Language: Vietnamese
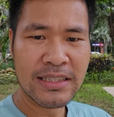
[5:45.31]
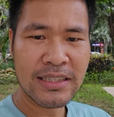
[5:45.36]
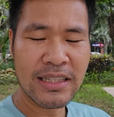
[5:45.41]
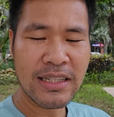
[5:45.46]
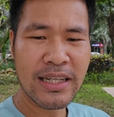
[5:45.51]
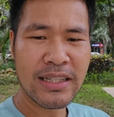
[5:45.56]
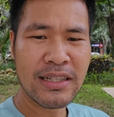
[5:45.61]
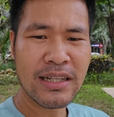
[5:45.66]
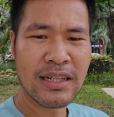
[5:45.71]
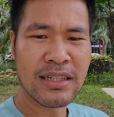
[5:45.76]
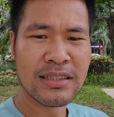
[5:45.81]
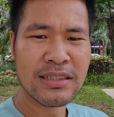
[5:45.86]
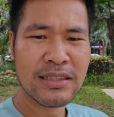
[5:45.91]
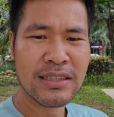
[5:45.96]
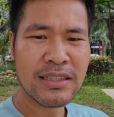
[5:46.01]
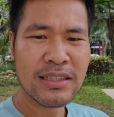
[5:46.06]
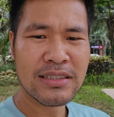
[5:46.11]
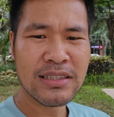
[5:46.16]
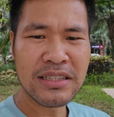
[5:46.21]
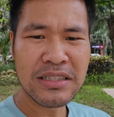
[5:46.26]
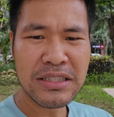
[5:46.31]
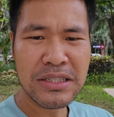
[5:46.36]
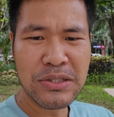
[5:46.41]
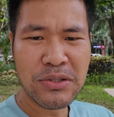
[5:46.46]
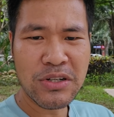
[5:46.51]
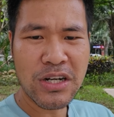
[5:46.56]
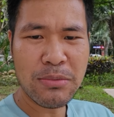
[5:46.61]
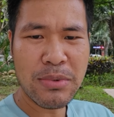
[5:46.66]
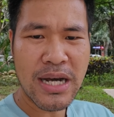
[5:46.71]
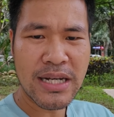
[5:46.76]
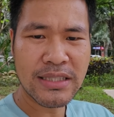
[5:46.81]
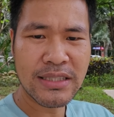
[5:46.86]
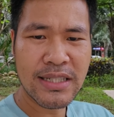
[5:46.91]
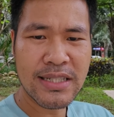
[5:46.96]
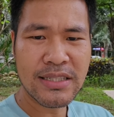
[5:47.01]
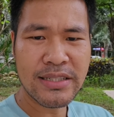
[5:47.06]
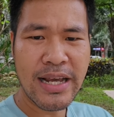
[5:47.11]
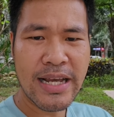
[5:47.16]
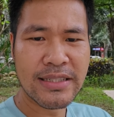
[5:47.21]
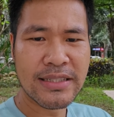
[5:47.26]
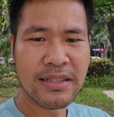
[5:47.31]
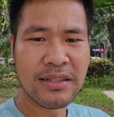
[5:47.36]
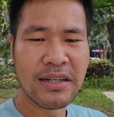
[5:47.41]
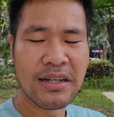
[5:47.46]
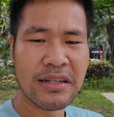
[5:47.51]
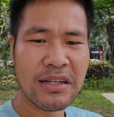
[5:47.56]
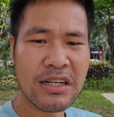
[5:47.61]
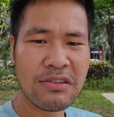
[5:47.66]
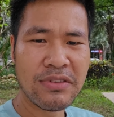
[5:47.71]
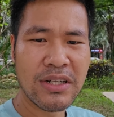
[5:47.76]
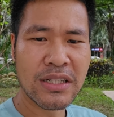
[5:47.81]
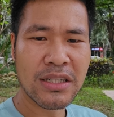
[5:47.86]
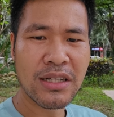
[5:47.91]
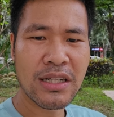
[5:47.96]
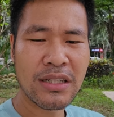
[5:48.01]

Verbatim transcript: Thế nên là rất nhiều các bạn chia sẻ rằng là cái việc